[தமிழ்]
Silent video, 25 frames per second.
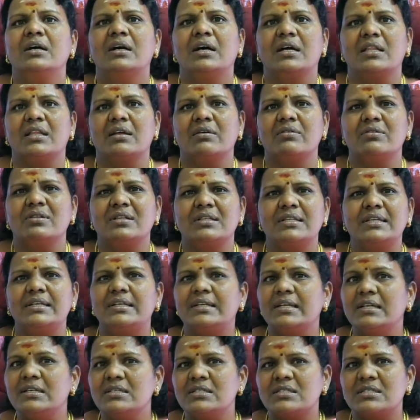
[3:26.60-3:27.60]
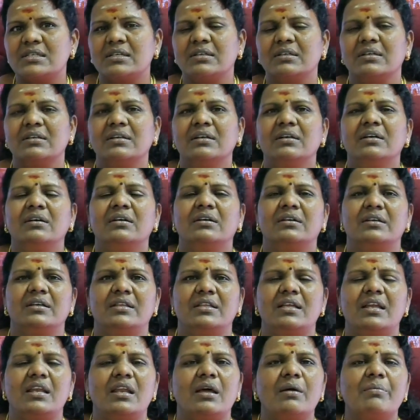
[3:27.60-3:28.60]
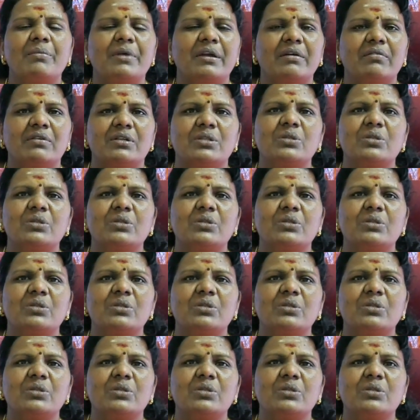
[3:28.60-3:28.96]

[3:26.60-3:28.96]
அதாவது வந்து டென்ஷன் இதெல்லாமே